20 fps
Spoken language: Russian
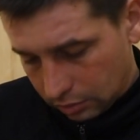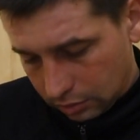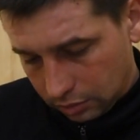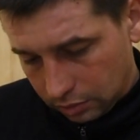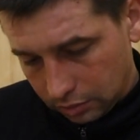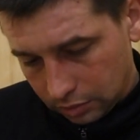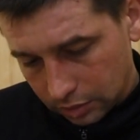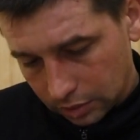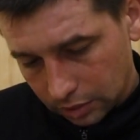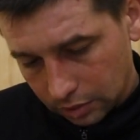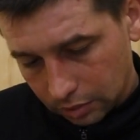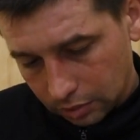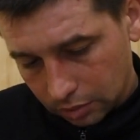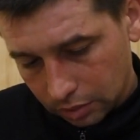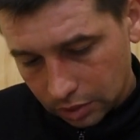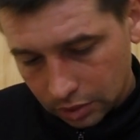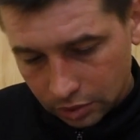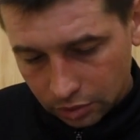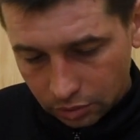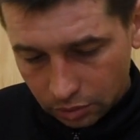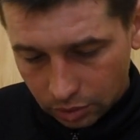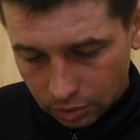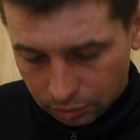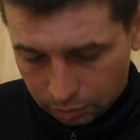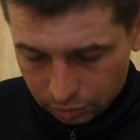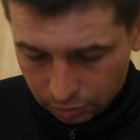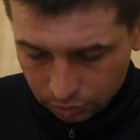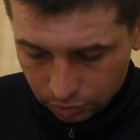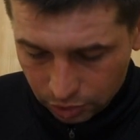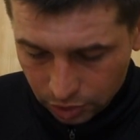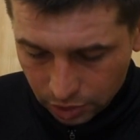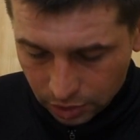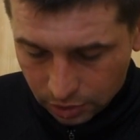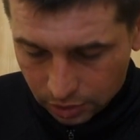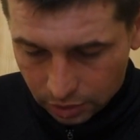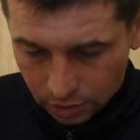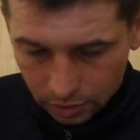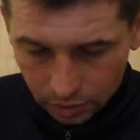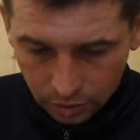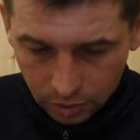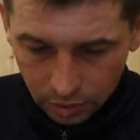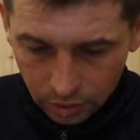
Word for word: этот у нас сколько получается?